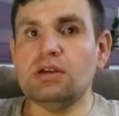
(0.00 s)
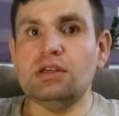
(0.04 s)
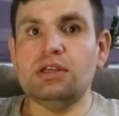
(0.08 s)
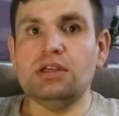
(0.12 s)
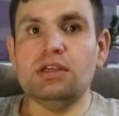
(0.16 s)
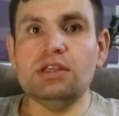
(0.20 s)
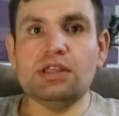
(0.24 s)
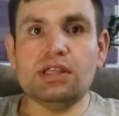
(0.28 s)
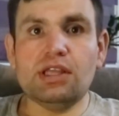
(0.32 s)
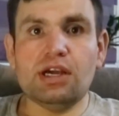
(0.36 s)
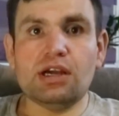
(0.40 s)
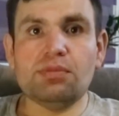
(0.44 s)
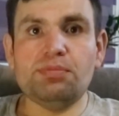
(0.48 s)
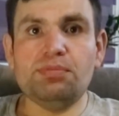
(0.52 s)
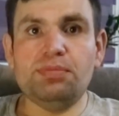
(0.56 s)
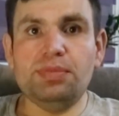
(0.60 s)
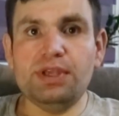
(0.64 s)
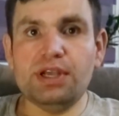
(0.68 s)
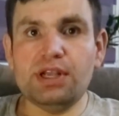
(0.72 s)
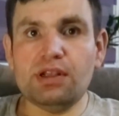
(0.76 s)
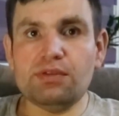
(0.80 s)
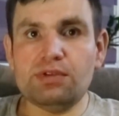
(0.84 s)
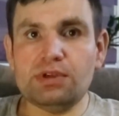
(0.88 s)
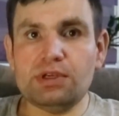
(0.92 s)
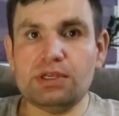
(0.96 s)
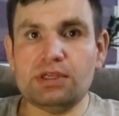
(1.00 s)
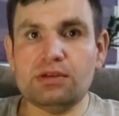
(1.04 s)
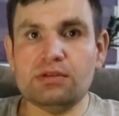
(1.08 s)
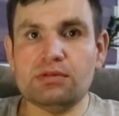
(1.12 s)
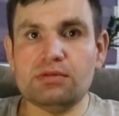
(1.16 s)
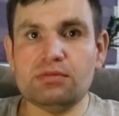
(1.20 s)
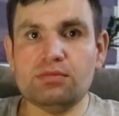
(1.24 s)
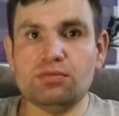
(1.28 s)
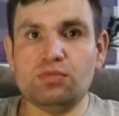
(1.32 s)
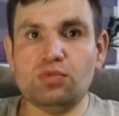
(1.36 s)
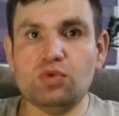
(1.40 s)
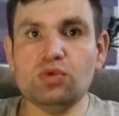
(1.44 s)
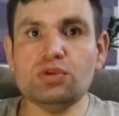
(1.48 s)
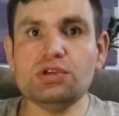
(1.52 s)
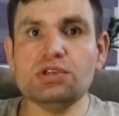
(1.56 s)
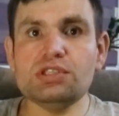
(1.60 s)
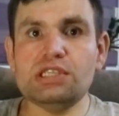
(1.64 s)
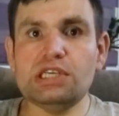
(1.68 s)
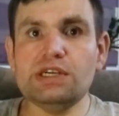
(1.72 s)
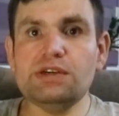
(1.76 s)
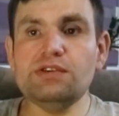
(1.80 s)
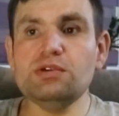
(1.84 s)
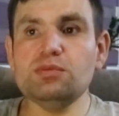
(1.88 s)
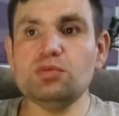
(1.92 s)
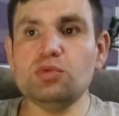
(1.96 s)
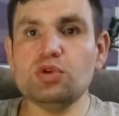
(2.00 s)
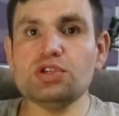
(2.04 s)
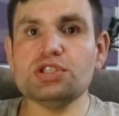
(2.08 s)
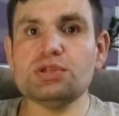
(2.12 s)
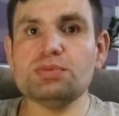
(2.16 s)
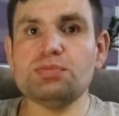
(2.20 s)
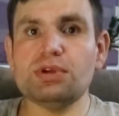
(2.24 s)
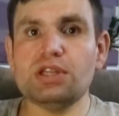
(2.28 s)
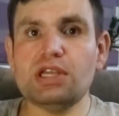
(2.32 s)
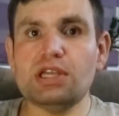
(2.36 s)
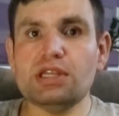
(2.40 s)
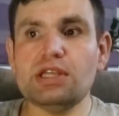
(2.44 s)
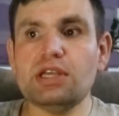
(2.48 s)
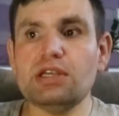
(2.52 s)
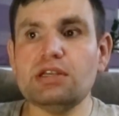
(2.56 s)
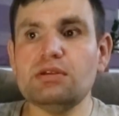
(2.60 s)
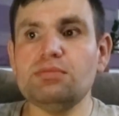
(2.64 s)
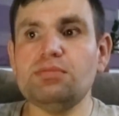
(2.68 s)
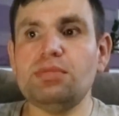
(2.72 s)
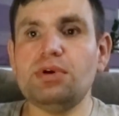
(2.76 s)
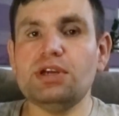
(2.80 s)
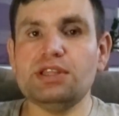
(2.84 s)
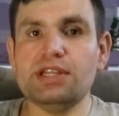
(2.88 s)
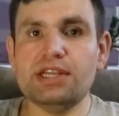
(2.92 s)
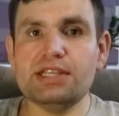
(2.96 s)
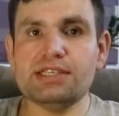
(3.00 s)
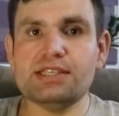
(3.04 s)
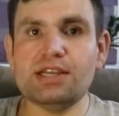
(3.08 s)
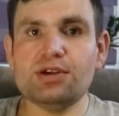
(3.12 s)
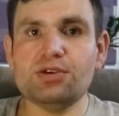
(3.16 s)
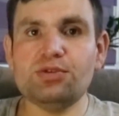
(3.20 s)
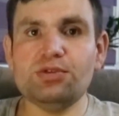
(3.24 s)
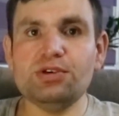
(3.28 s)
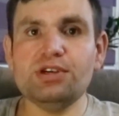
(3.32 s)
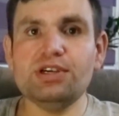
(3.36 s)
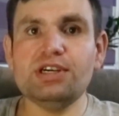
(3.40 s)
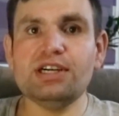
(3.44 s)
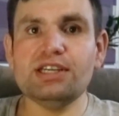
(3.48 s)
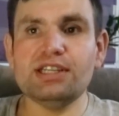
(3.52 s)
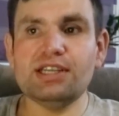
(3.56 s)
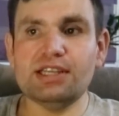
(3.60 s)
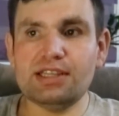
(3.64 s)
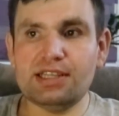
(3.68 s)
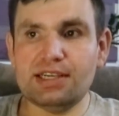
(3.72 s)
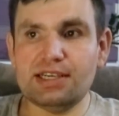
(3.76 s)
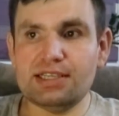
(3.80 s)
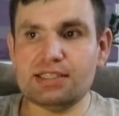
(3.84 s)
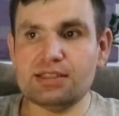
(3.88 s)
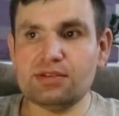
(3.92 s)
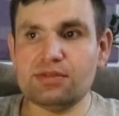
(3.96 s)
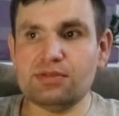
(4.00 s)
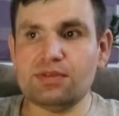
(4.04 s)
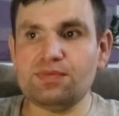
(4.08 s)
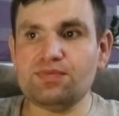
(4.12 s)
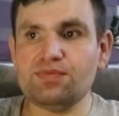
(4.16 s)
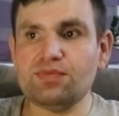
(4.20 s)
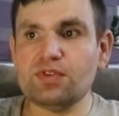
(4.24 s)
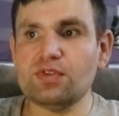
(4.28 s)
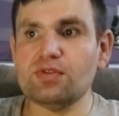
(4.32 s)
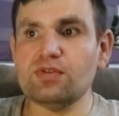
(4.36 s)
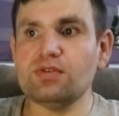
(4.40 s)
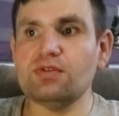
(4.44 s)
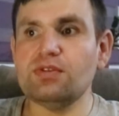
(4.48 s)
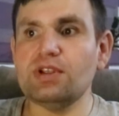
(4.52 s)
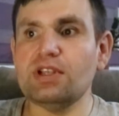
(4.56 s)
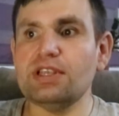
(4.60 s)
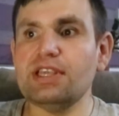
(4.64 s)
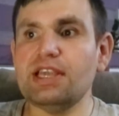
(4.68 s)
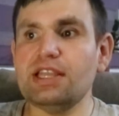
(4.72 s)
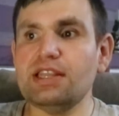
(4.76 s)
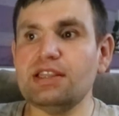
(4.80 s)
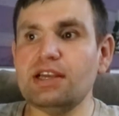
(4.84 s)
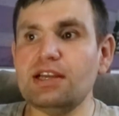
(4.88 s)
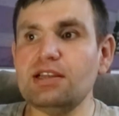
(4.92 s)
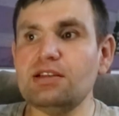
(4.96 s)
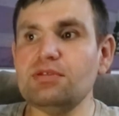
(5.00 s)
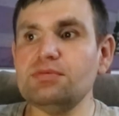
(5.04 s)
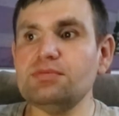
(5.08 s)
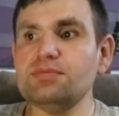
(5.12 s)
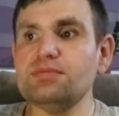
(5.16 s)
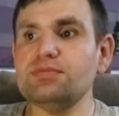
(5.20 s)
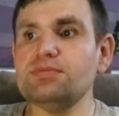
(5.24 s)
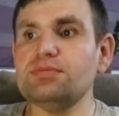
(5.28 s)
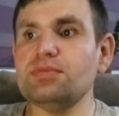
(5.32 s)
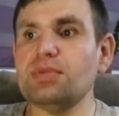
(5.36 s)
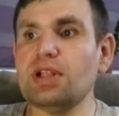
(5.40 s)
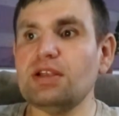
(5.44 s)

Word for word: Итак, первый пункт, где вы можете подать, подать такое ходатайство в региональном